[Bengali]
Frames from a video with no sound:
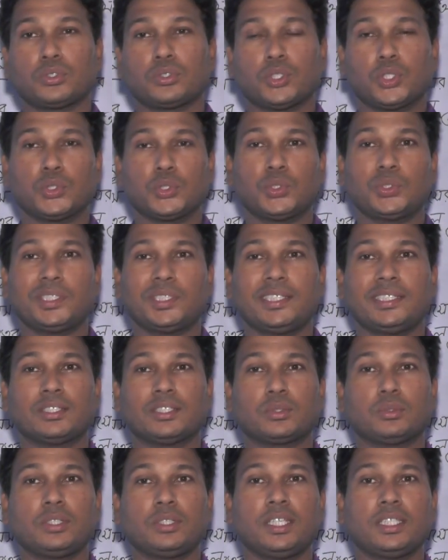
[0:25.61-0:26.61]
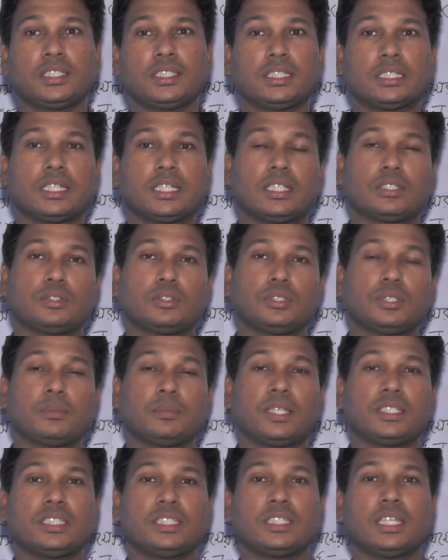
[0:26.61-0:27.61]
সশরীরে স্কুলে এসে ক্লাস করতে
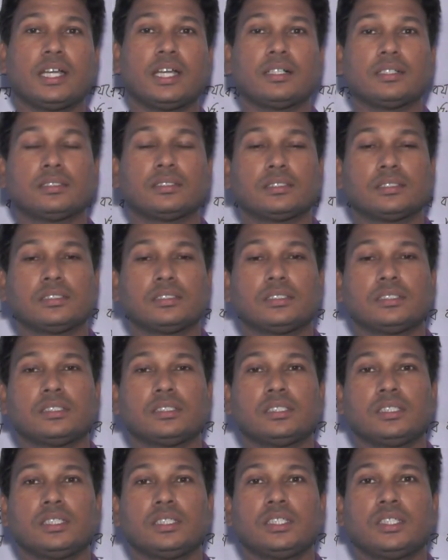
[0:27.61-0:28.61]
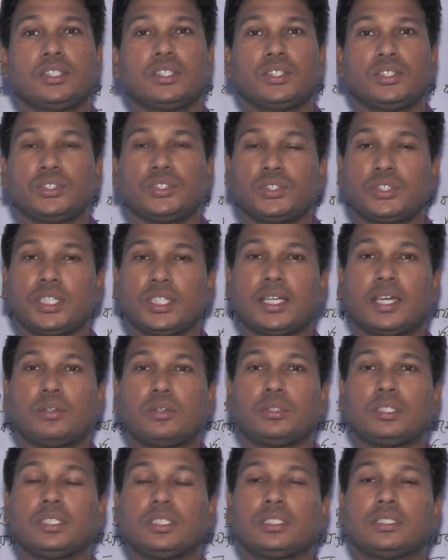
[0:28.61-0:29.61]
পারছি না যে
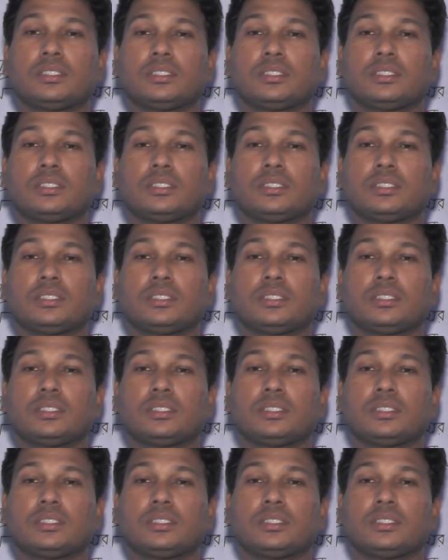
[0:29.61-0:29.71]
কারণে